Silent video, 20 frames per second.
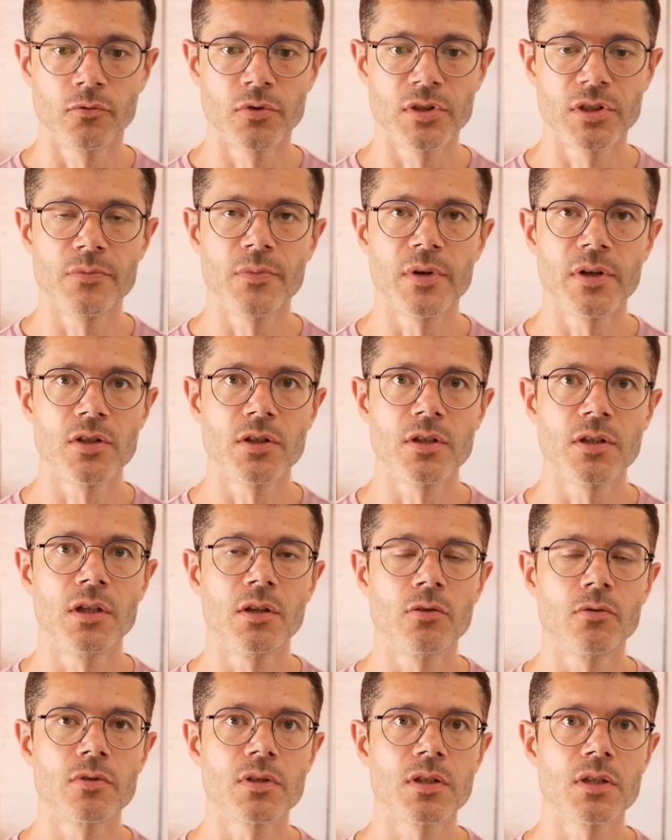Vous
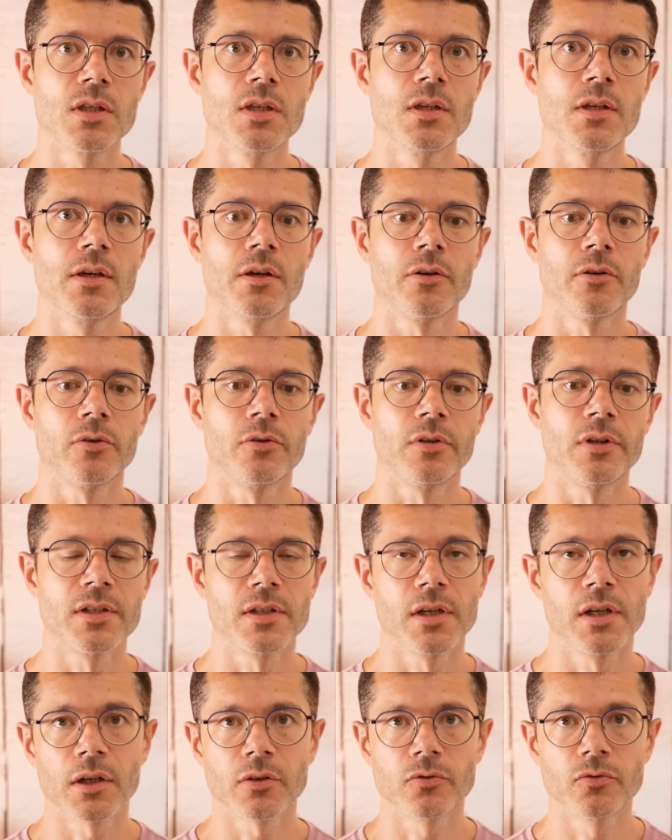imaginez aussi
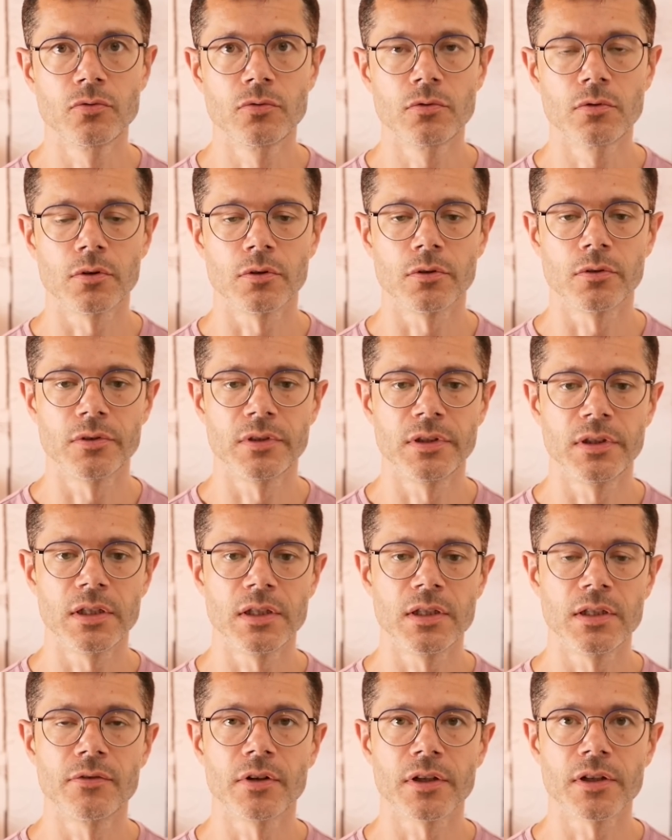les allers-retours
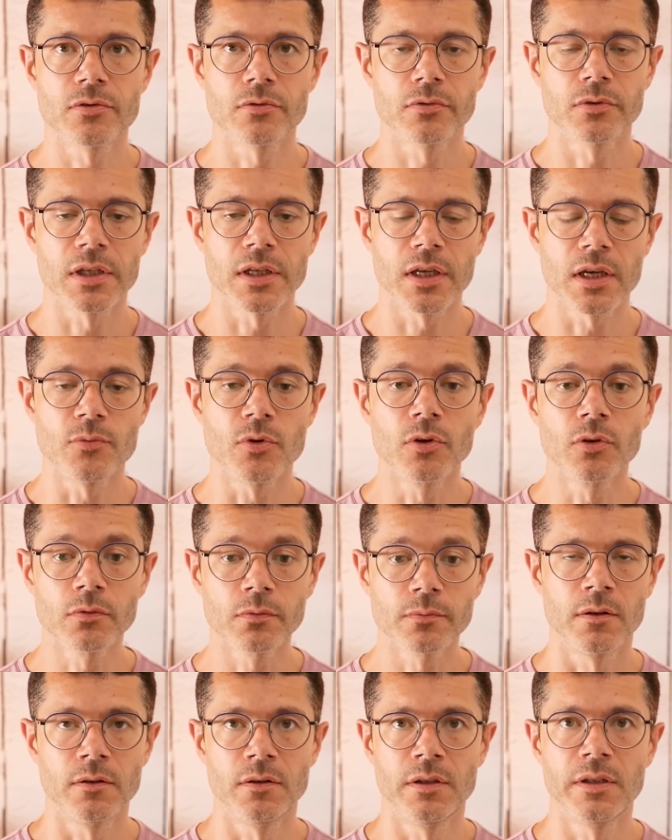des livraisons des
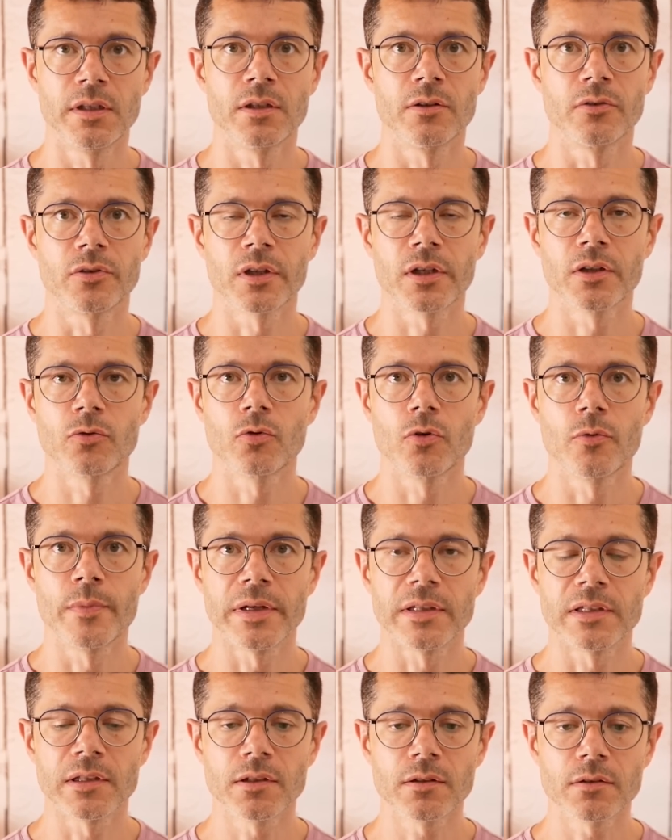camions dès très tôt le
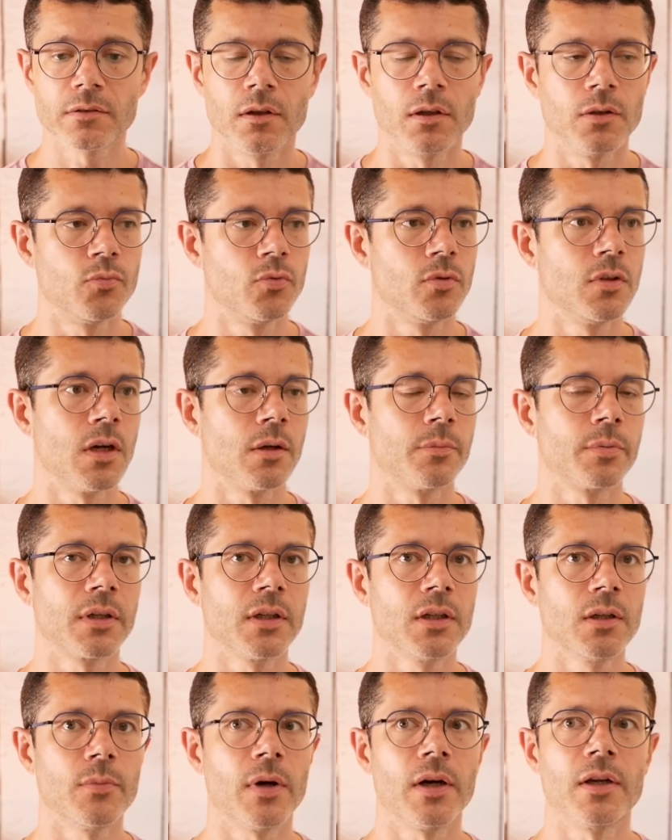matin. Et puis
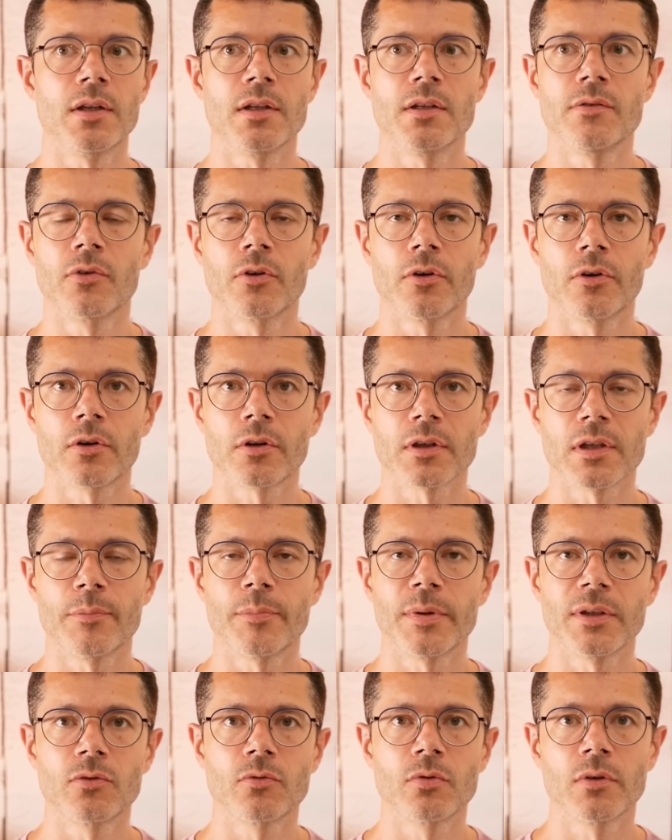après, bah, les livreurs, il n'y a
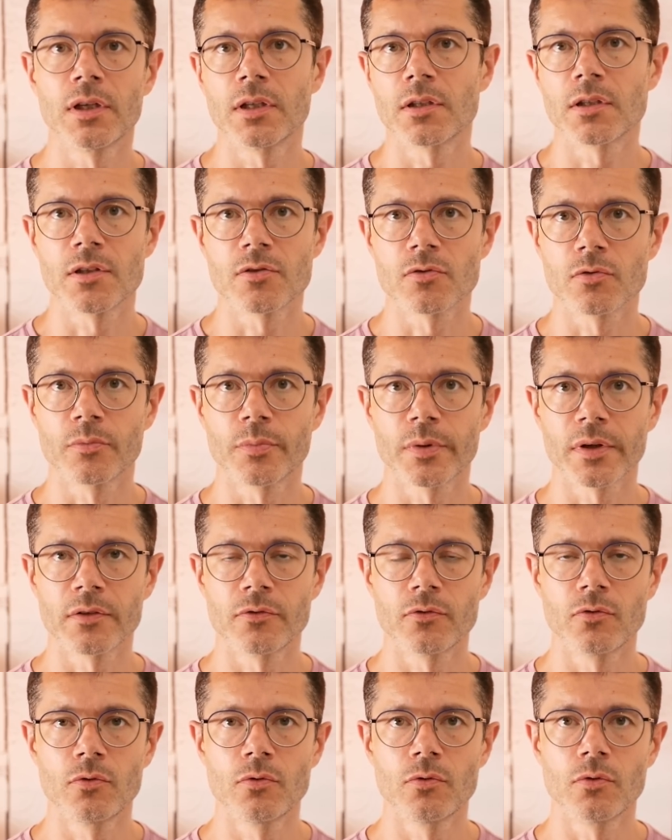pas de toilettes qui sont
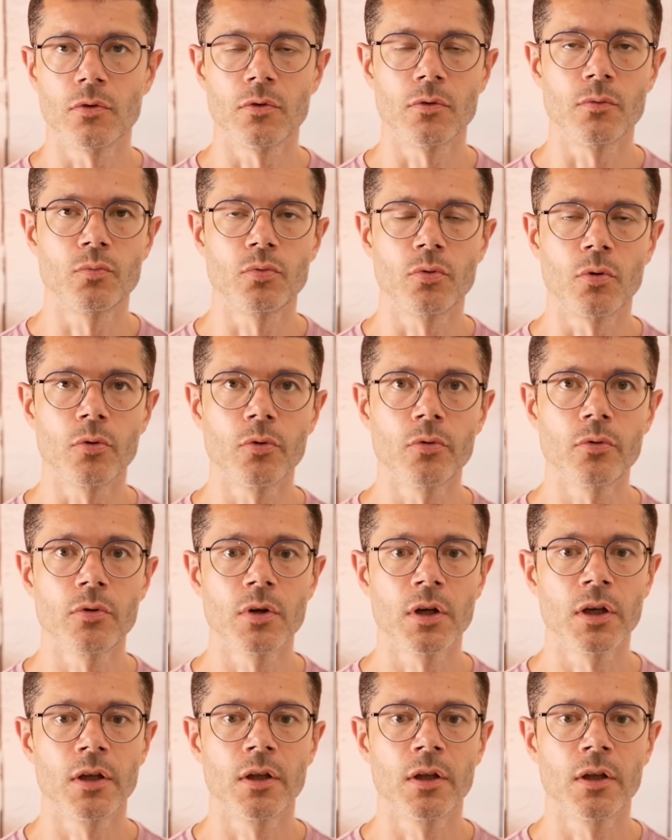prévues pour eux.